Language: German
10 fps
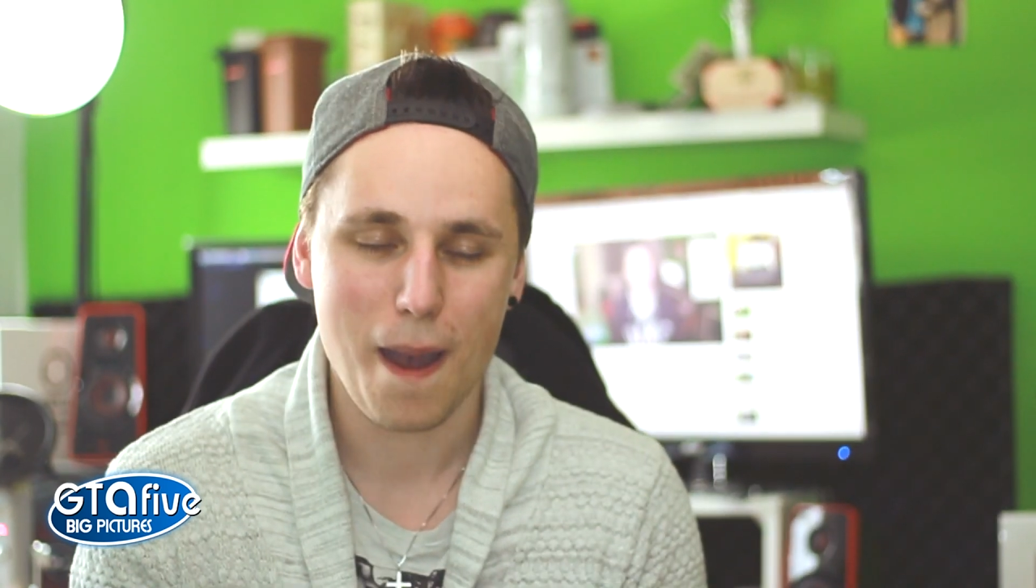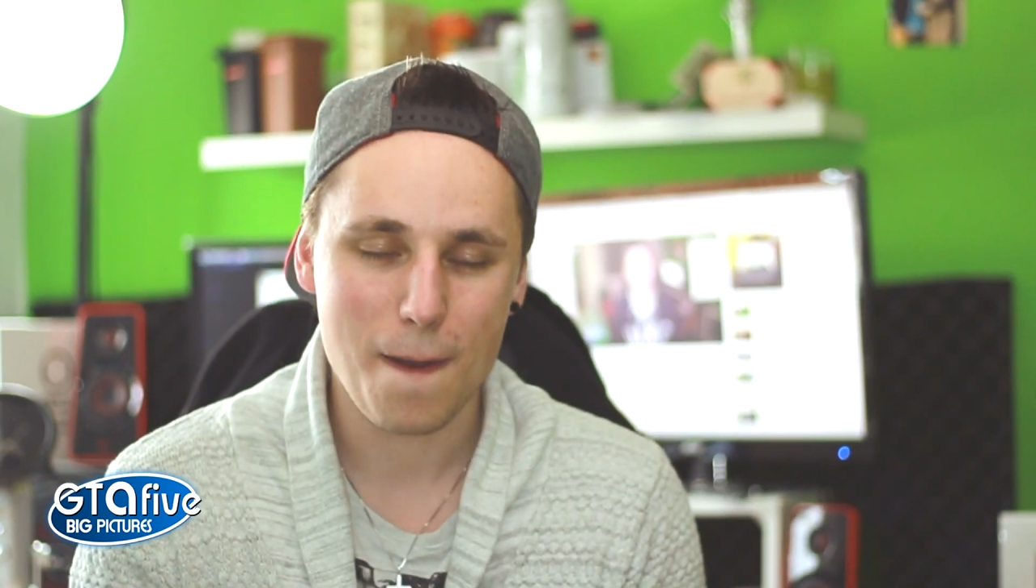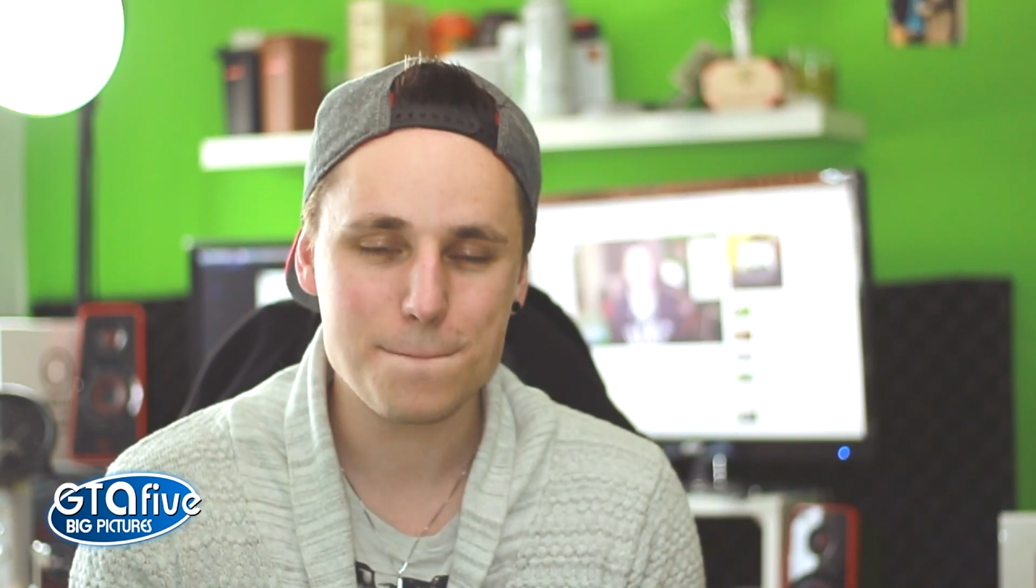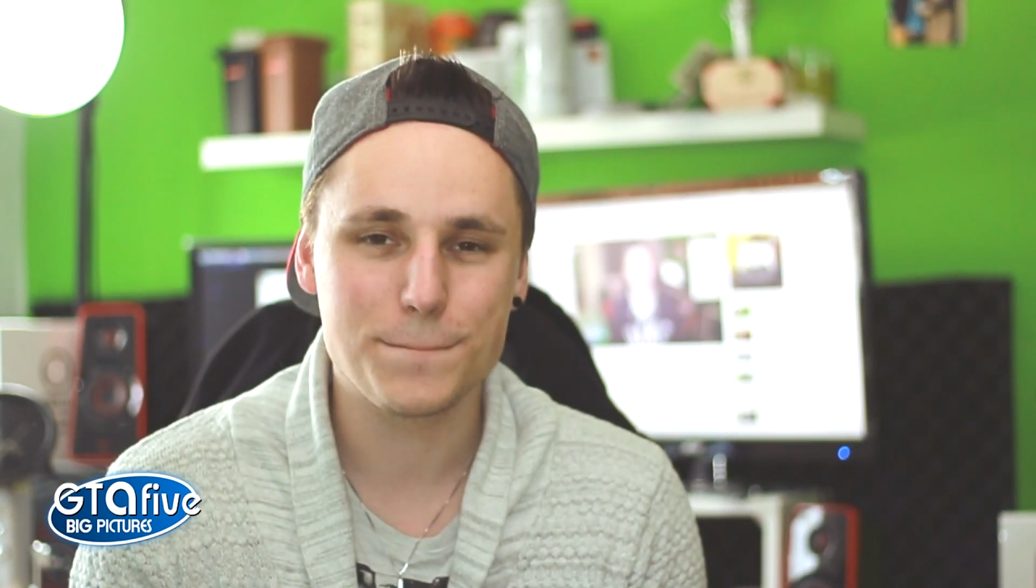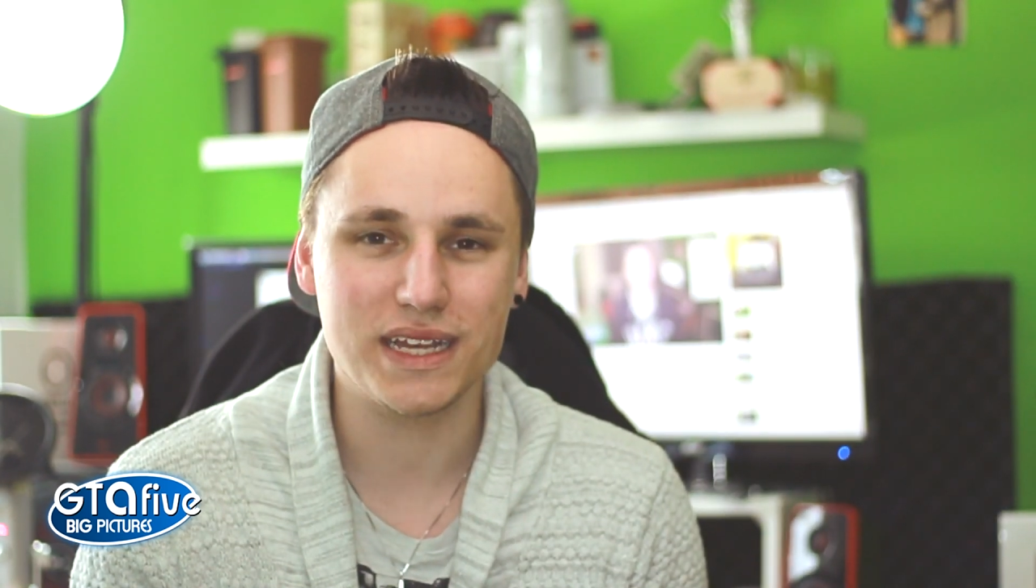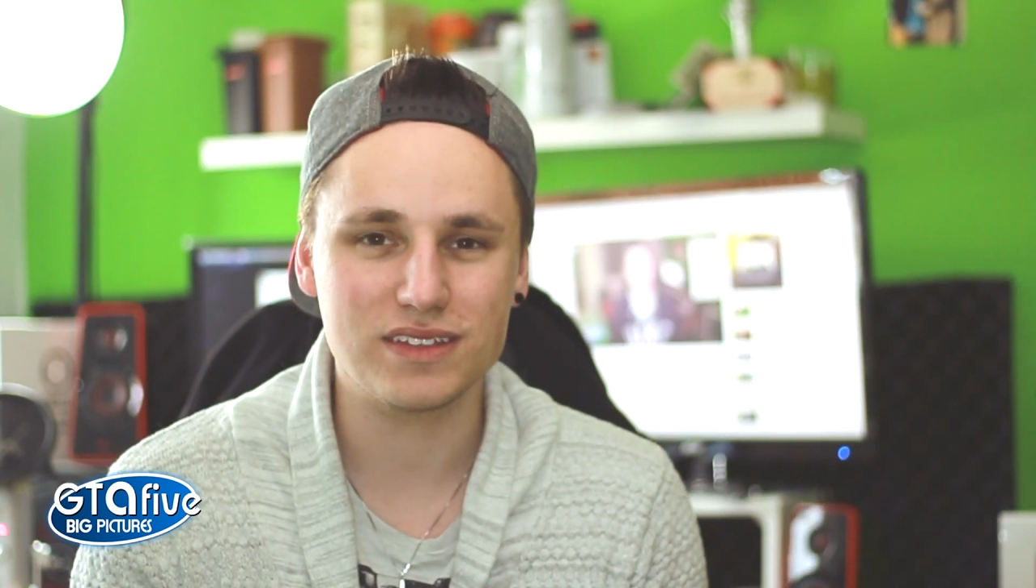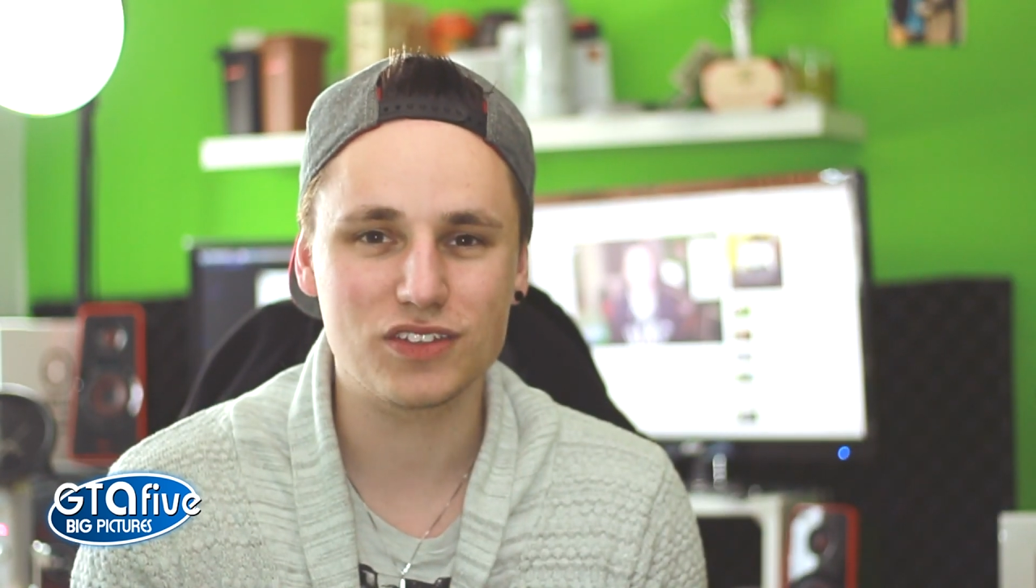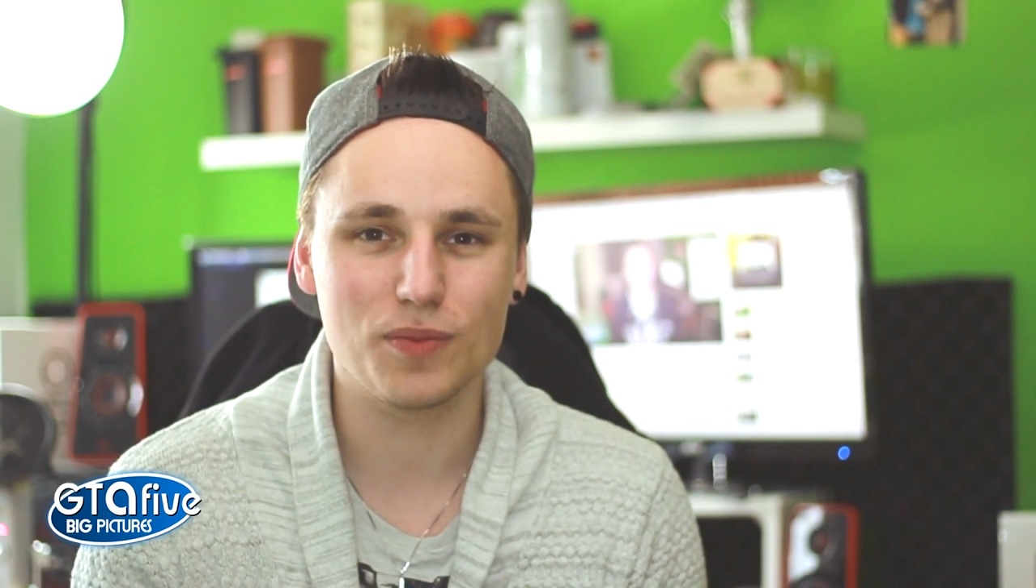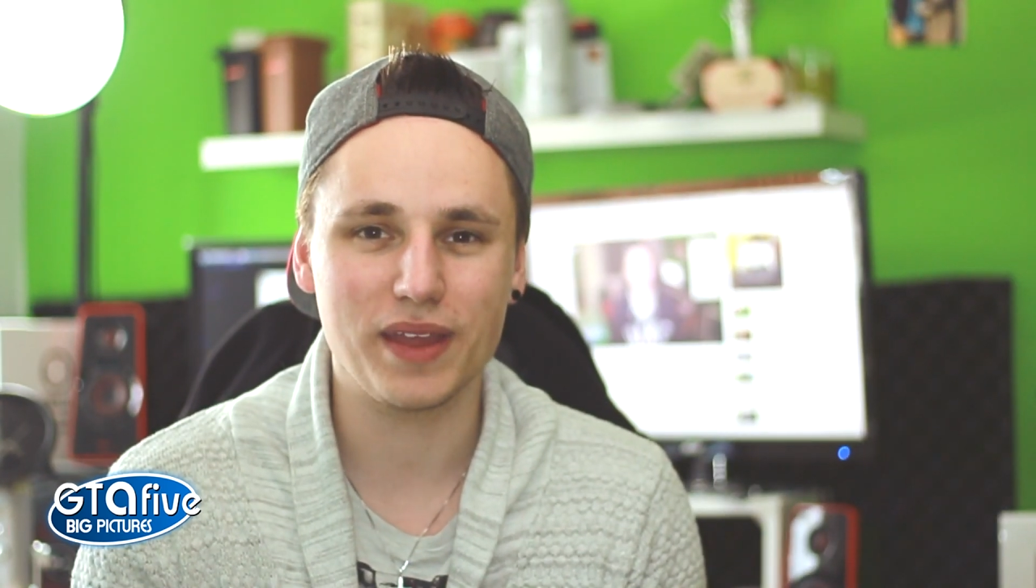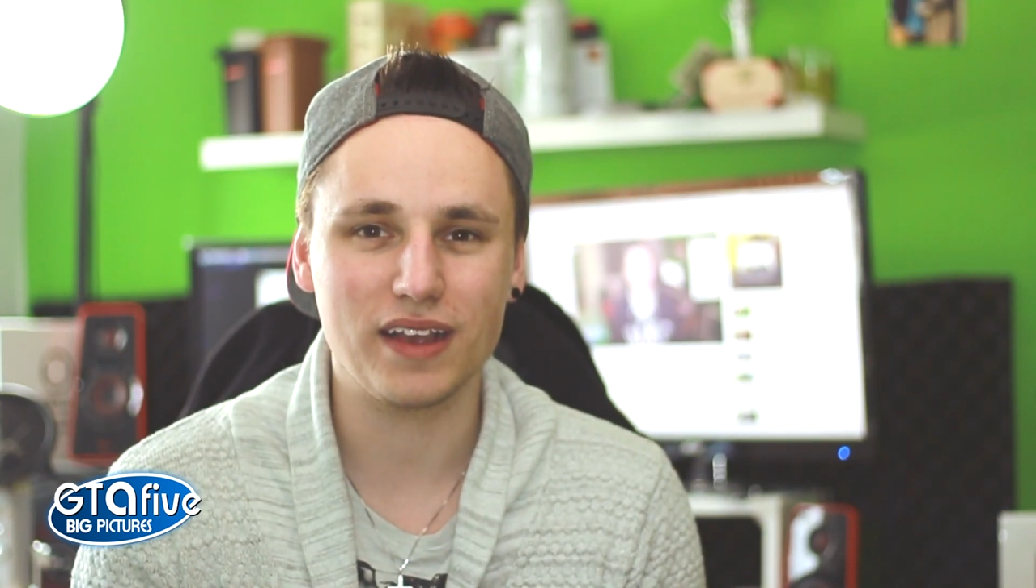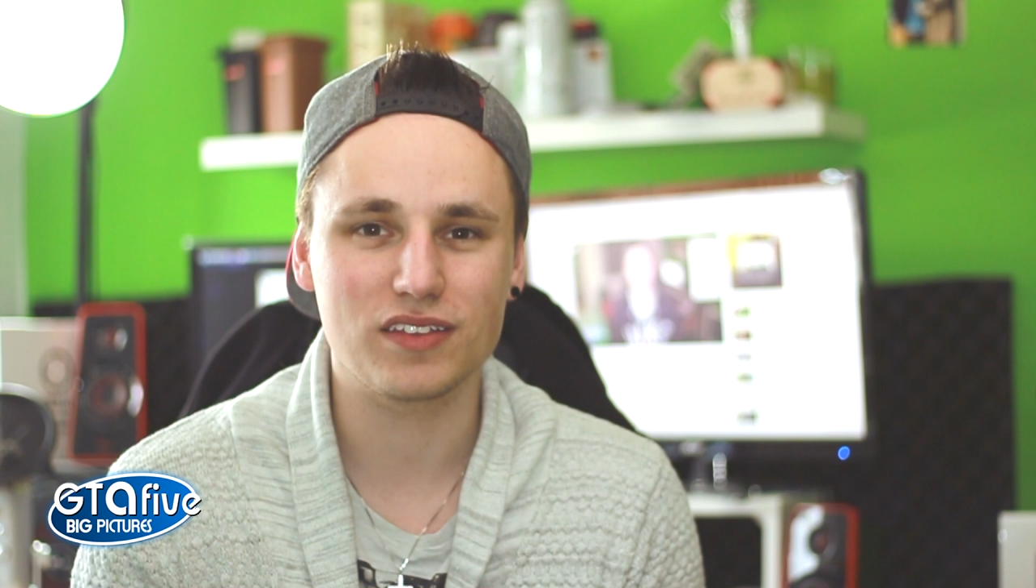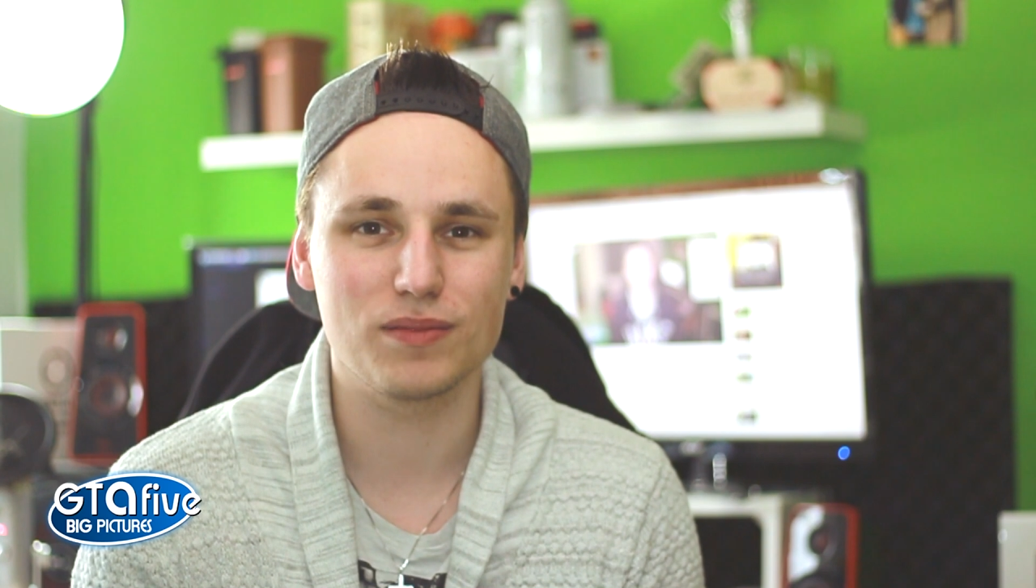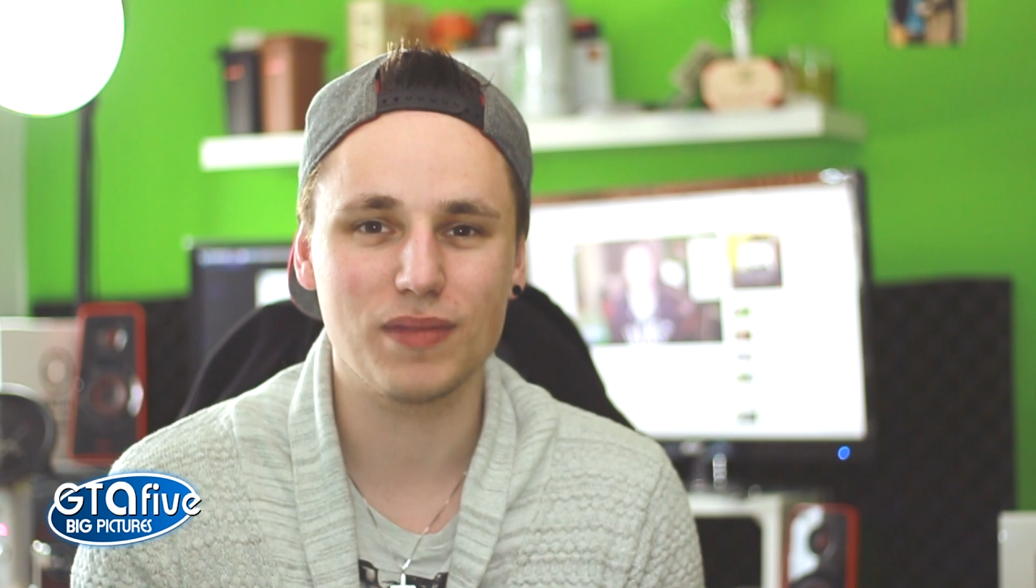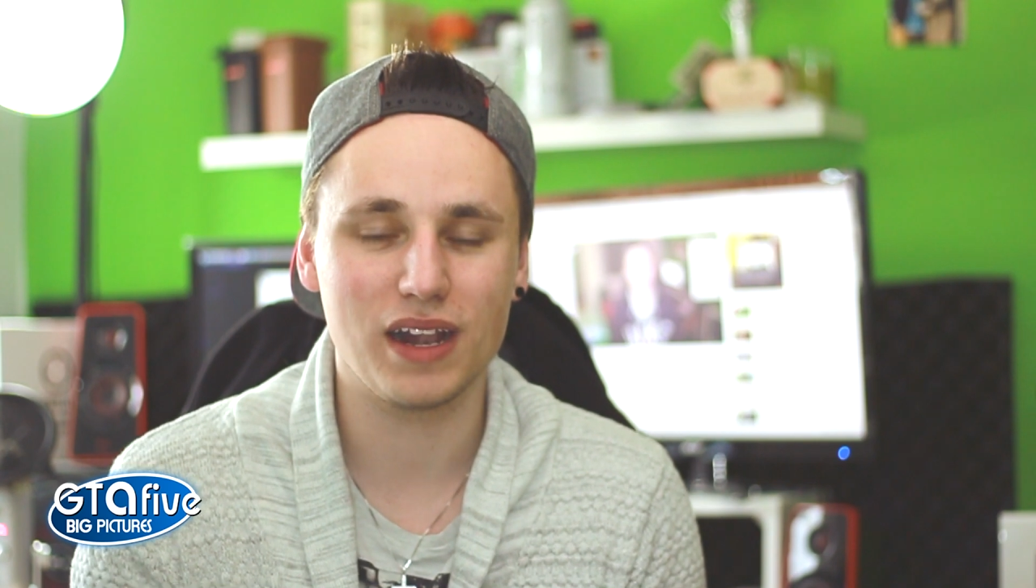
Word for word: und bis zum nächsten